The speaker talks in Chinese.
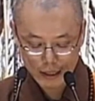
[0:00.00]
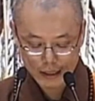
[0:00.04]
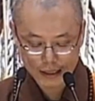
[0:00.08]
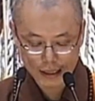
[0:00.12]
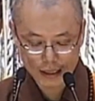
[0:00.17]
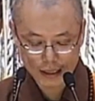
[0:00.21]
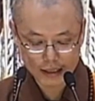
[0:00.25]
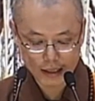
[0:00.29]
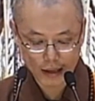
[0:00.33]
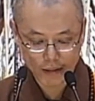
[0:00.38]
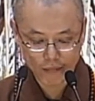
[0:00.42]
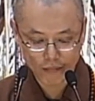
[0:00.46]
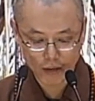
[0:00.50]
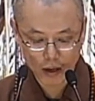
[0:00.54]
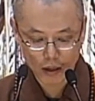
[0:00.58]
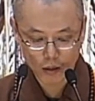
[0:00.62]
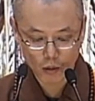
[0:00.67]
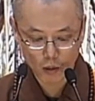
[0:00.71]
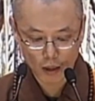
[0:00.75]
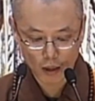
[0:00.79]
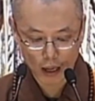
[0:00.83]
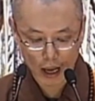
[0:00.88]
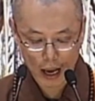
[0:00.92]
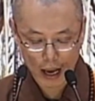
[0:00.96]
那现在翻
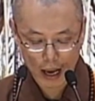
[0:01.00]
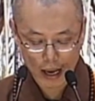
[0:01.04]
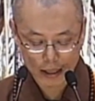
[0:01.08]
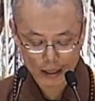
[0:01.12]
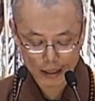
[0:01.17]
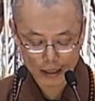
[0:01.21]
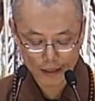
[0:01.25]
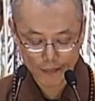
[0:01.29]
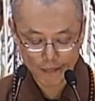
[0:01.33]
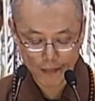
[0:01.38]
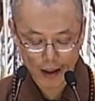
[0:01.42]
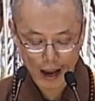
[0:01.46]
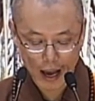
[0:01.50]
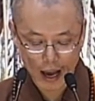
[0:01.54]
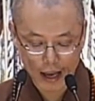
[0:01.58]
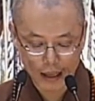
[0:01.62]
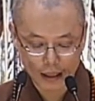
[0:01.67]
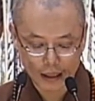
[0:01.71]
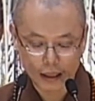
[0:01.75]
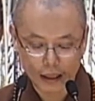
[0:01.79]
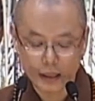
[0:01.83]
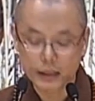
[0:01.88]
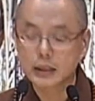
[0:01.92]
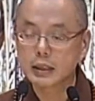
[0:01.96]
过来一
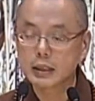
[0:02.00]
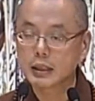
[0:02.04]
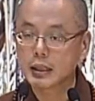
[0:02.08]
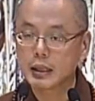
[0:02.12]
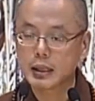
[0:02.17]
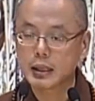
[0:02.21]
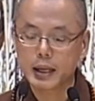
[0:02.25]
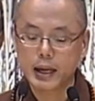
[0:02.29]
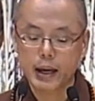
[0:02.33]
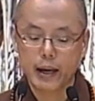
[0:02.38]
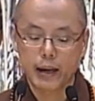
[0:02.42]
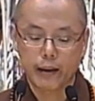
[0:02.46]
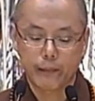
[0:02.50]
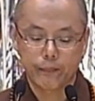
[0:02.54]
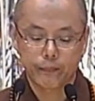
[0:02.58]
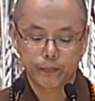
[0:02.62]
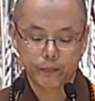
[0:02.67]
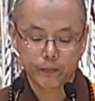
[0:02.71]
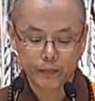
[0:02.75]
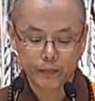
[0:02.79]
百零七页。